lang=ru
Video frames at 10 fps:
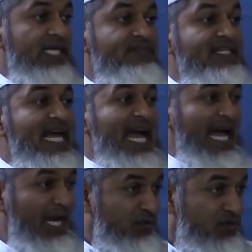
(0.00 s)
Если в
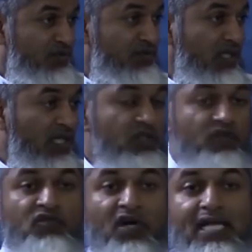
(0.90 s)
доме
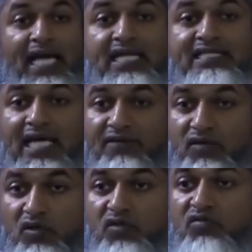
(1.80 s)
есть какой-то
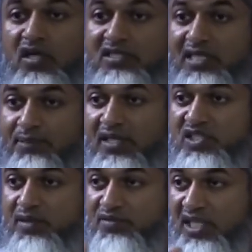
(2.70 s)
дьявол, шайтан
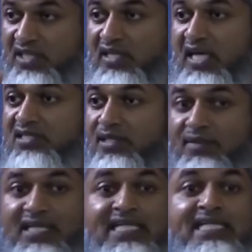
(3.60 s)
какой-нибудь
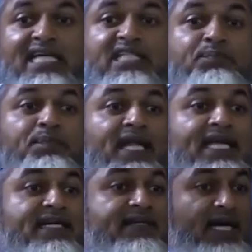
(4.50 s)
завелся, и
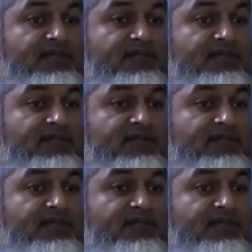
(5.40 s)
пугает там